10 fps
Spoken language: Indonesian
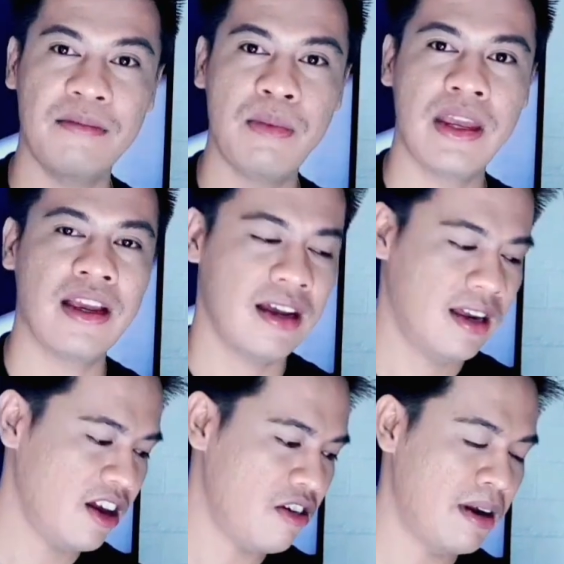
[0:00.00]
lebih
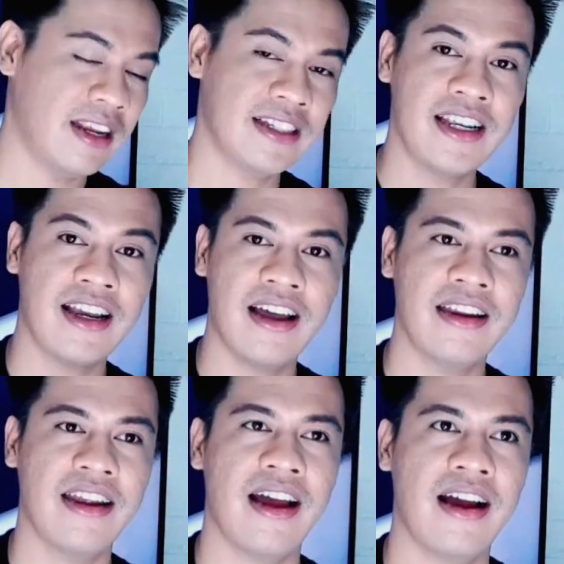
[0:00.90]

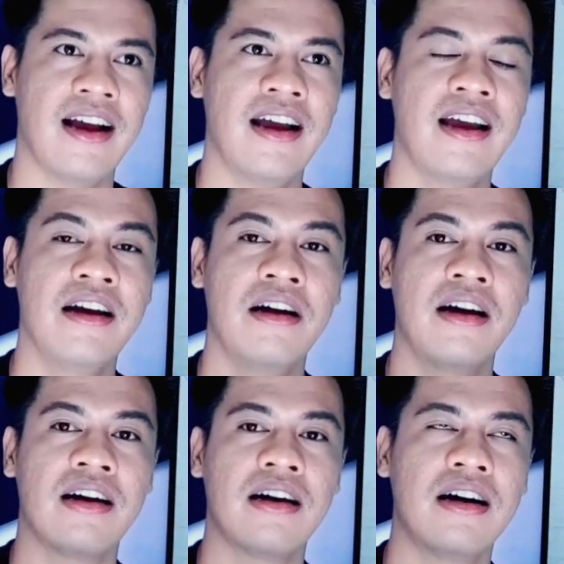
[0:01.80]
rekomendasikan yang
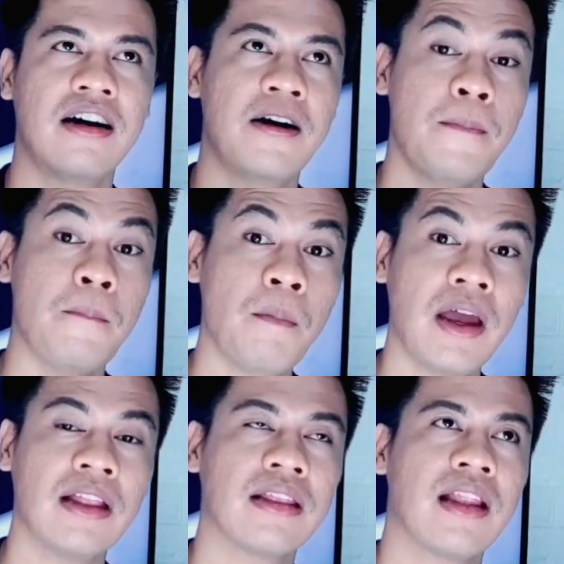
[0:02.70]
uh,
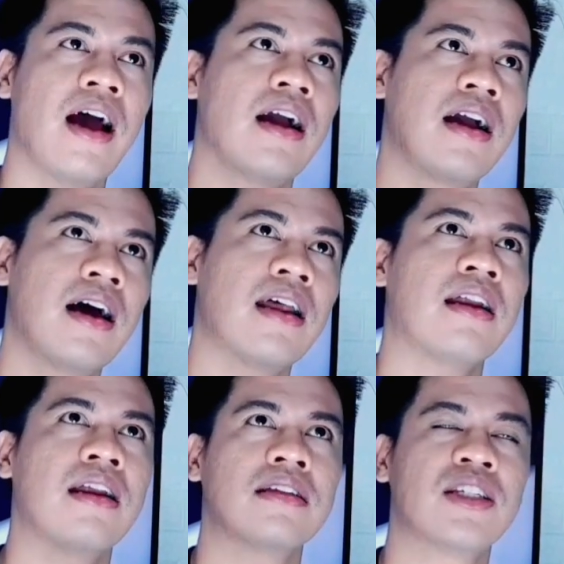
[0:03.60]
matte
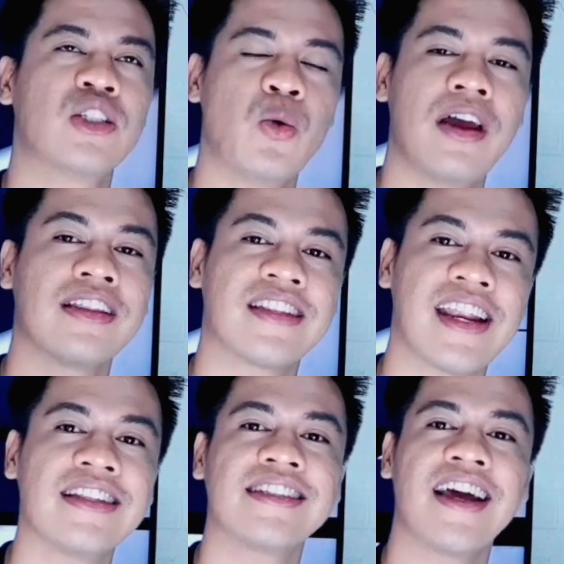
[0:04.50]
agar sesuai
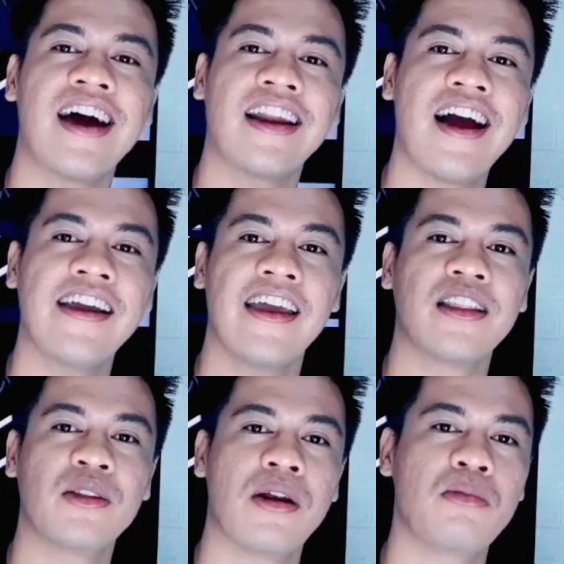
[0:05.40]
tren sekarang,
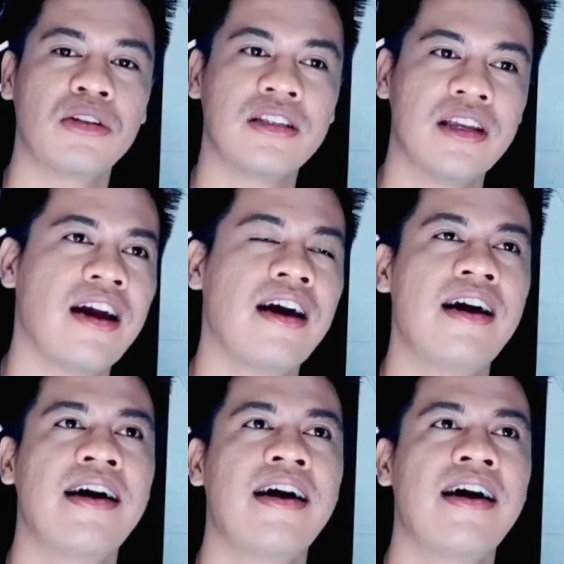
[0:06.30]
yaitu rambutnya